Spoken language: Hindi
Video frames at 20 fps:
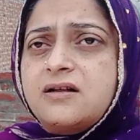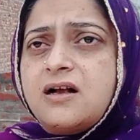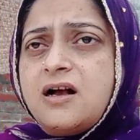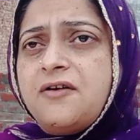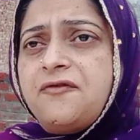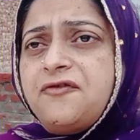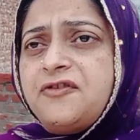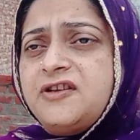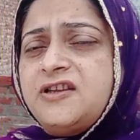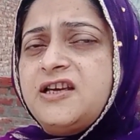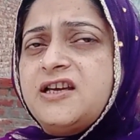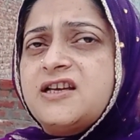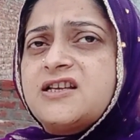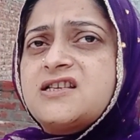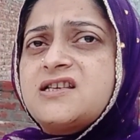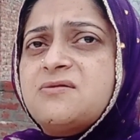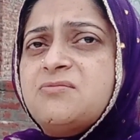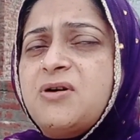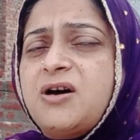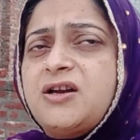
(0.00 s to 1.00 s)
काफ़ी देर
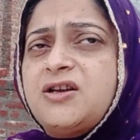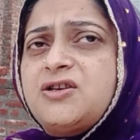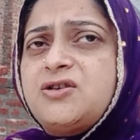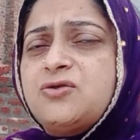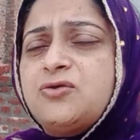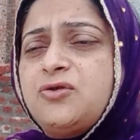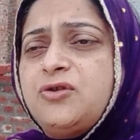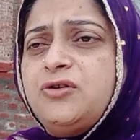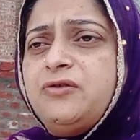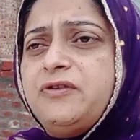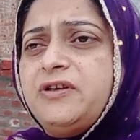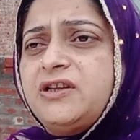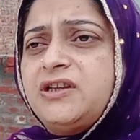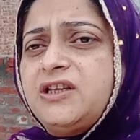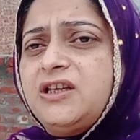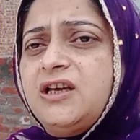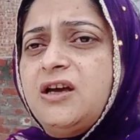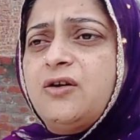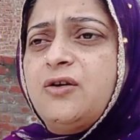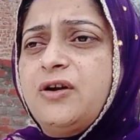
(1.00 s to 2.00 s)
से बारिश हुई हुई
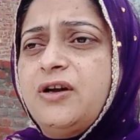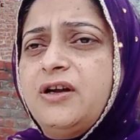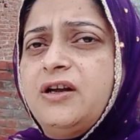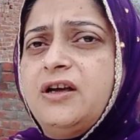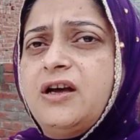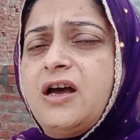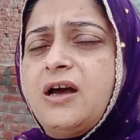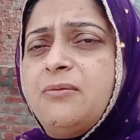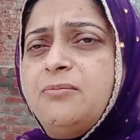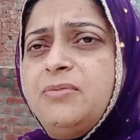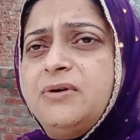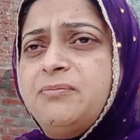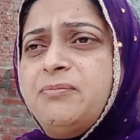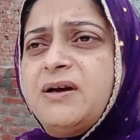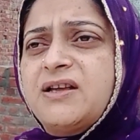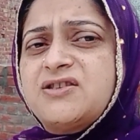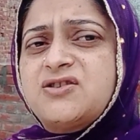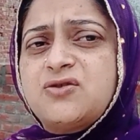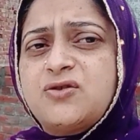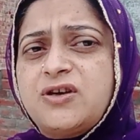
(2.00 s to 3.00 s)
थी और अब
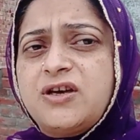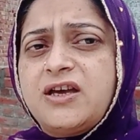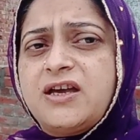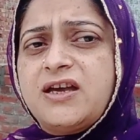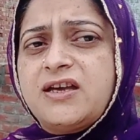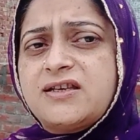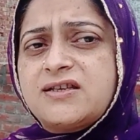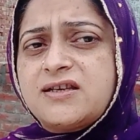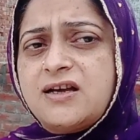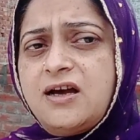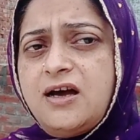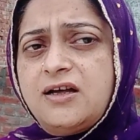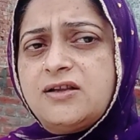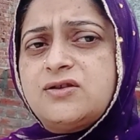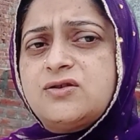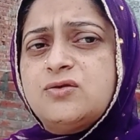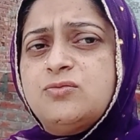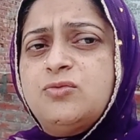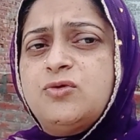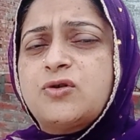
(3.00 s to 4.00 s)
बज चुके हैं
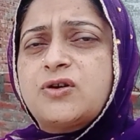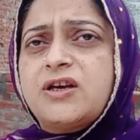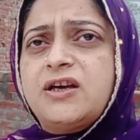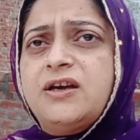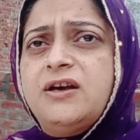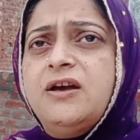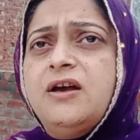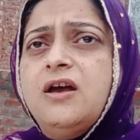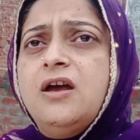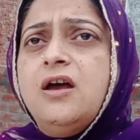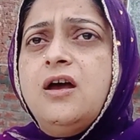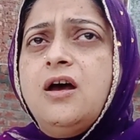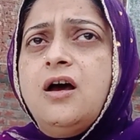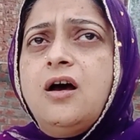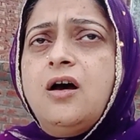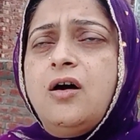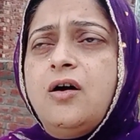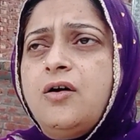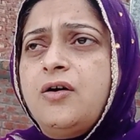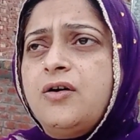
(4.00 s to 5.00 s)
सात सुबह के
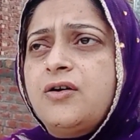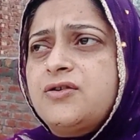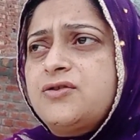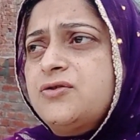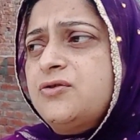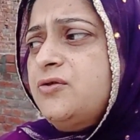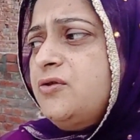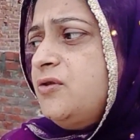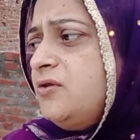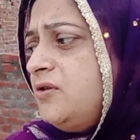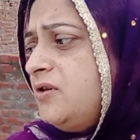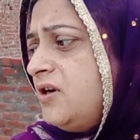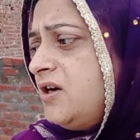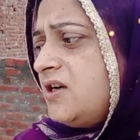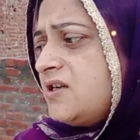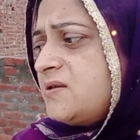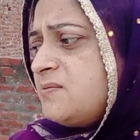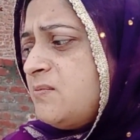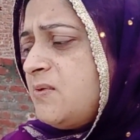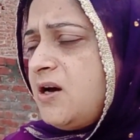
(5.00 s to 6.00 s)
और जो
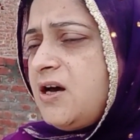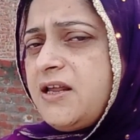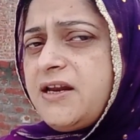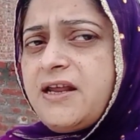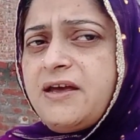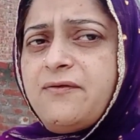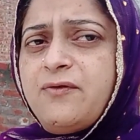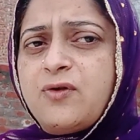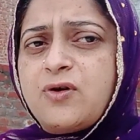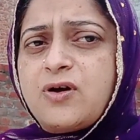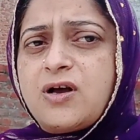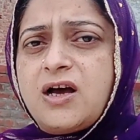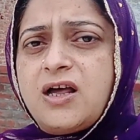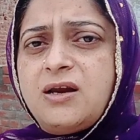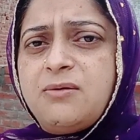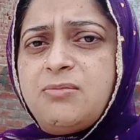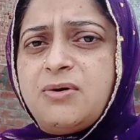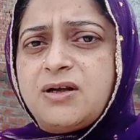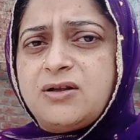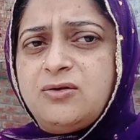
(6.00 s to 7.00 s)
आसमान है वो
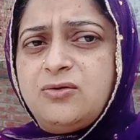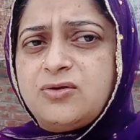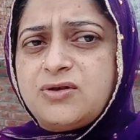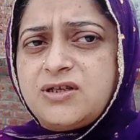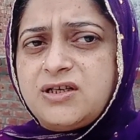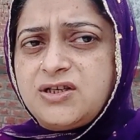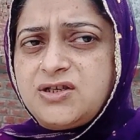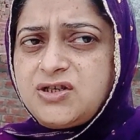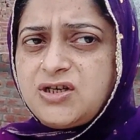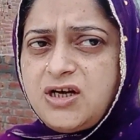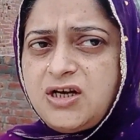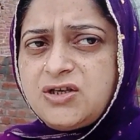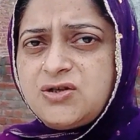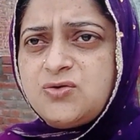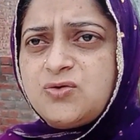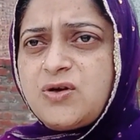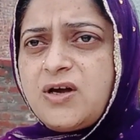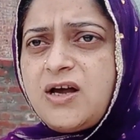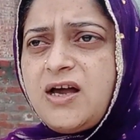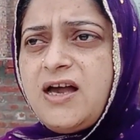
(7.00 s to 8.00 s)
काले बादलों से छा
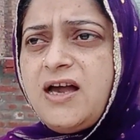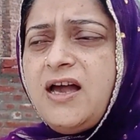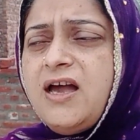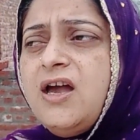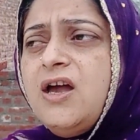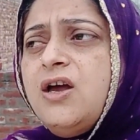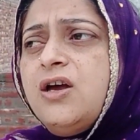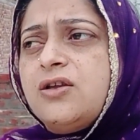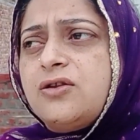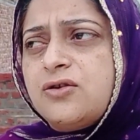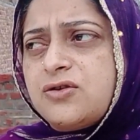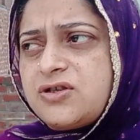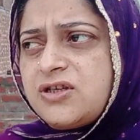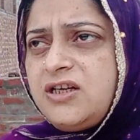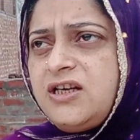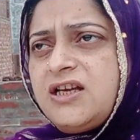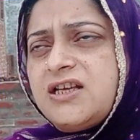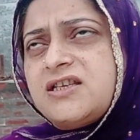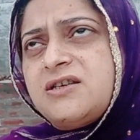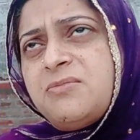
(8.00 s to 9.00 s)
चुका है तो
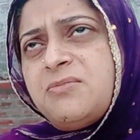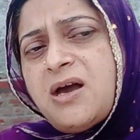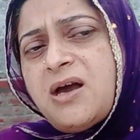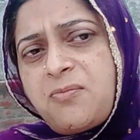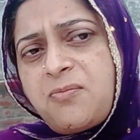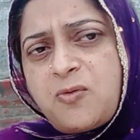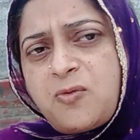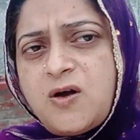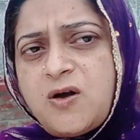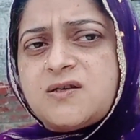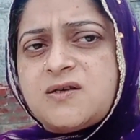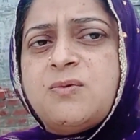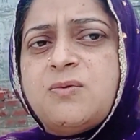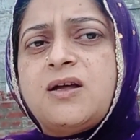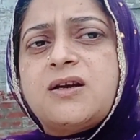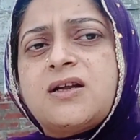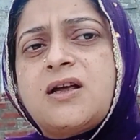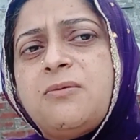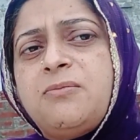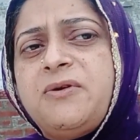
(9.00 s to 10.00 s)
चलिए जी मैं आपको
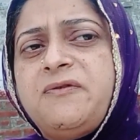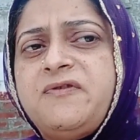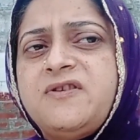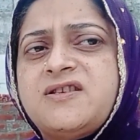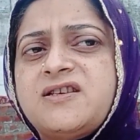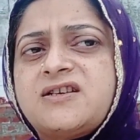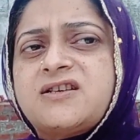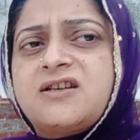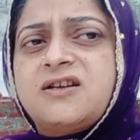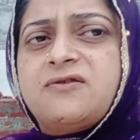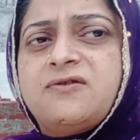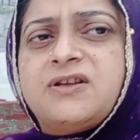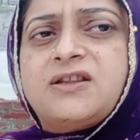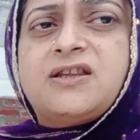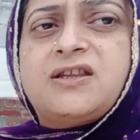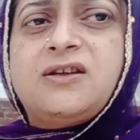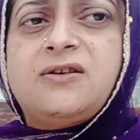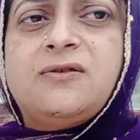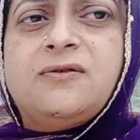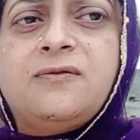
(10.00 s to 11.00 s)
आसमान का भी विज़िट
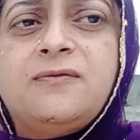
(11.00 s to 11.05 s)
करवाती हूँ